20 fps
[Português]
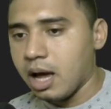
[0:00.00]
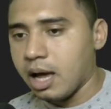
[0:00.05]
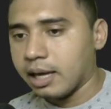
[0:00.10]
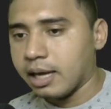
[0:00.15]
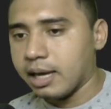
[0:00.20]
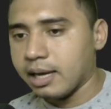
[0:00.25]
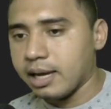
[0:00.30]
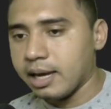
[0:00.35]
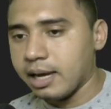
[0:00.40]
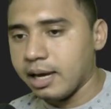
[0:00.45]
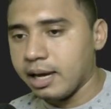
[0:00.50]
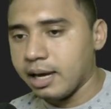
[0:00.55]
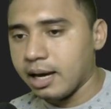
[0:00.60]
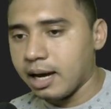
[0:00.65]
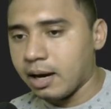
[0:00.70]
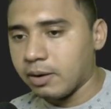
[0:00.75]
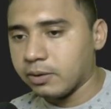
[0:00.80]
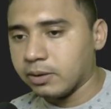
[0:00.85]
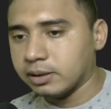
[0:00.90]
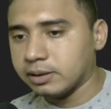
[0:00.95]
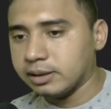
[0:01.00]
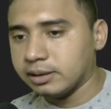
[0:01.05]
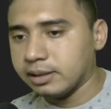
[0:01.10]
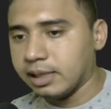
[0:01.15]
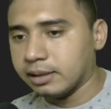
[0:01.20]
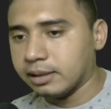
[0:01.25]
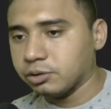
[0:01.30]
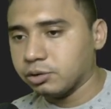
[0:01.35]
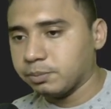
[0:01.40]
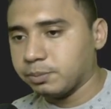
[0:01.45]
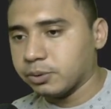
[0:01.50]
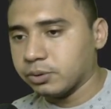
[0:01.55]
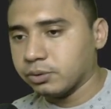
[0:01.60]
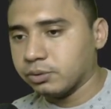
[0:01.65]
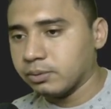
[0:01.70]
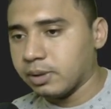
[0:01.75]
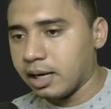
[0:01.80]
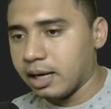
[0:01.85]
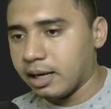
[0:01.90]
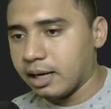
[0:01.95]
Quem é a ordenada do
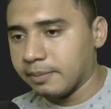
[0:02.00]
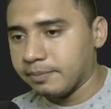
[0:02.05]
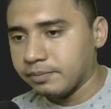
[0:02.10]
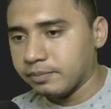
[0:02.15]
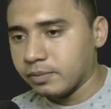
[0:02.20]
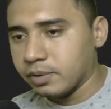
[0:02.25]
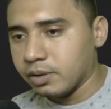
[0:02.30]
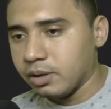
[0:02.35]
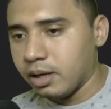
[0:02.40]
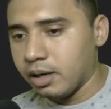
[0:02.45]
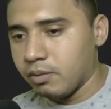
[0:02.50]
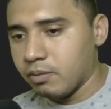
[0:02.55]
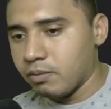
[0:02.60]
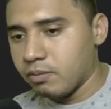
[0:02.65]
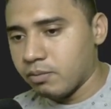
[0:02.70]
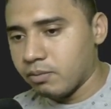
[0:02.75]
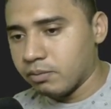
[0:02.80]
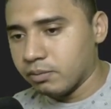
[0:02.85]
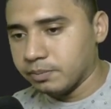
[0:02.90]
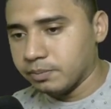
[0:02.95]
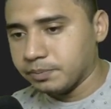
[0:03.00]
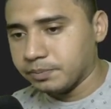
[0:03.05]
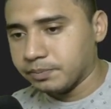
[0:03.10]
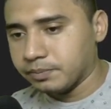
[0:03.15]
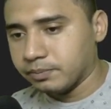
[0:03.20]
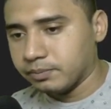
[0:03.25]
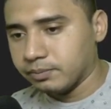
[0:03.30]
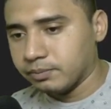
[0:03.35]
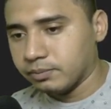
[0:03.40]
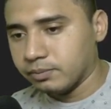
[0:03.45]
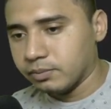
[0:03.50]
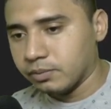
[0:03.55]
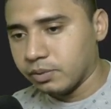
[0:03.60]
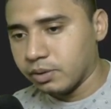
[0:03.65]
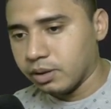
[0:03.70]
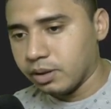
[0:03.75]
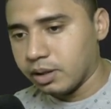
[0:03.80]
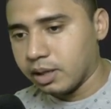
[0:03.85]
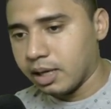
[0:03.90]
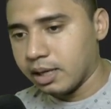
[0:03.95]
ponto A? 1. Um.
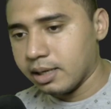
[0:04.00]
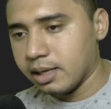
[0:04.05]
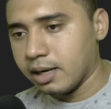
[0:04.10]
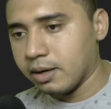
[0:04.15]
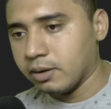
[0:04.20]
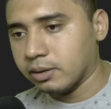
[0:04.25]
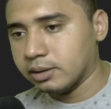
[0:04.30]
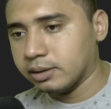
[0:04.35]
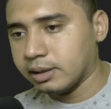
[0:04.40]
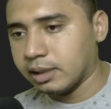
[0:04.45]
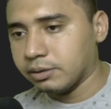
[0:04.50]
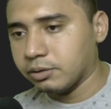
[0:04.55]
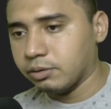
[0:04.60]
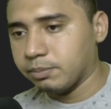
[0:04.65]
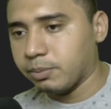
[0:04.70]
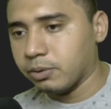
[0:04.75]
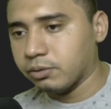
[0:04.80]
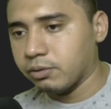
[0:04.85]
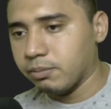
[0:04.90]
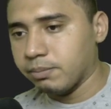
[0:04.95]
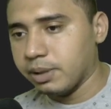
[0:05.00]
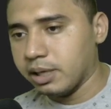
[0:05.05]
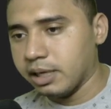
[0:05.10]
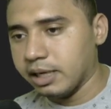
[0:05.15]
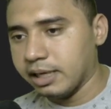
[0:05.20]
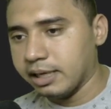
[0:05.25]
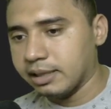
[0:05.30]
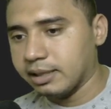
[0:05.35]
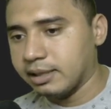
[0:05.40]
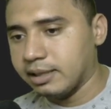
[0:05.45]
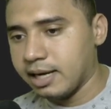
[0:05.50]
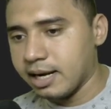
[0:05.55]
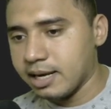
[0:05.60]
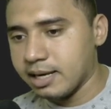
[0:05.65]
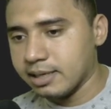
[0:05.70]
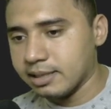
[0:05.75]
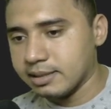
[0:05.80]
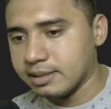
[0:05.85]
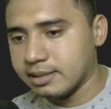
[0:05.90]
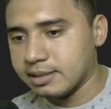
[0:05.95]
Quem é a ordenada do ponto B?
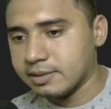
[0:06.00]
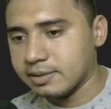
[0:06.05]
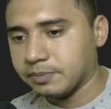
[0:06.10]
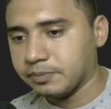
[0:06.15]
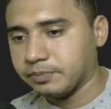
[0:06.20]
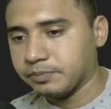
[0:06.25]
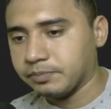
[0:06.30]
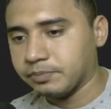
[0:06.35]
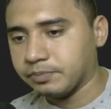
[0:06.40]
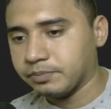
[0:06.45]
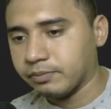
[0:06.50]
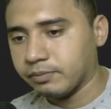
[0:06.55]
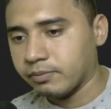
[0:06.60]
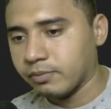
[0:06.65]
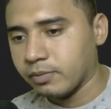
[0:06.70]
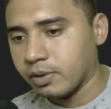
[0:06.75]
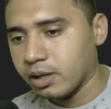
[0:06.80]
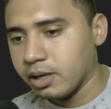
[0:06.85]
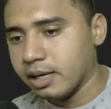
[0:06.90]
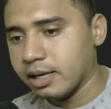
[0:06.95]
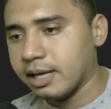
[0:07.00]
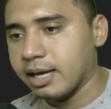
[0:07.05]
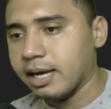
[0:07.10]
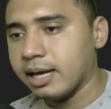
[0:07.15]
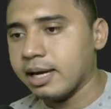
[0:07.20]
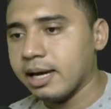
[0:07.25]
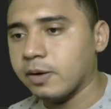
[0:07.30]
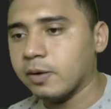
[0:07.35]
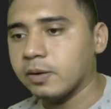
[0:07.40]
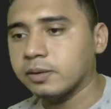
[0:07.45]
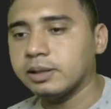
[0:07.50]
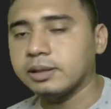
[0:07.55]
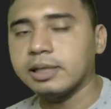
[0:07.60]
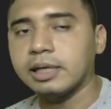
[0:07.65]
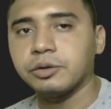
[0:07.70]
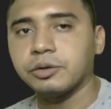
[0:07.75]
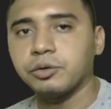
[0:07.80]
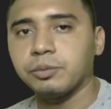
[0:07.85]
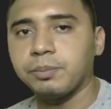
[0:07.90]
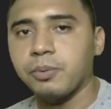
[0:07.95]
3. Quem é a
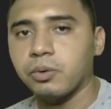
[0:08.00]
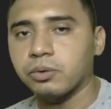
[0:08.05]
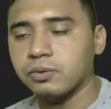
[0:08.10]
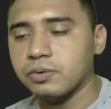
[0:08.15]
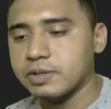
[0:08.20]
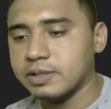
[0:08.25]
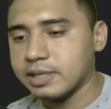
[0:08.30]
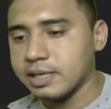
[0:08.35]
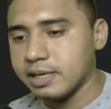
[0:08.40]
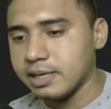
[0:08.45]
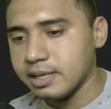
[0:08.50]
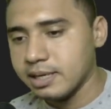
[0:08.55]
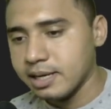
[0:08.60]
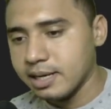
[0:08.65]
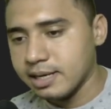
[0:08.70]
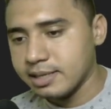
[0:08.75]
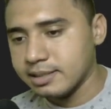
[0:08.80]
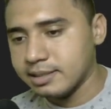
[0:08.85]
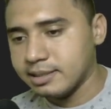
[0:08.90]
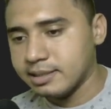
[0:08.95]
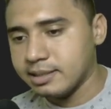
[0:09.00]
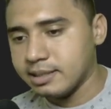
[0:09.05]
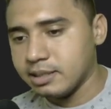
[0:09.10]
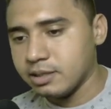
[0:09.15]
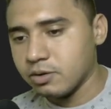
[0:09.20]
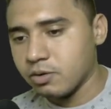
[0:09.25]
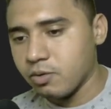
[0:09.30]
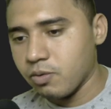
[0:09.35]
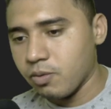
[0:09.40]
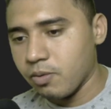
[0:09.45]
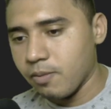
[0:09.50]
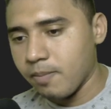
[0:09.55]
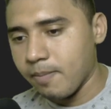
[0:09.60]
ordenada do ponto C? 5.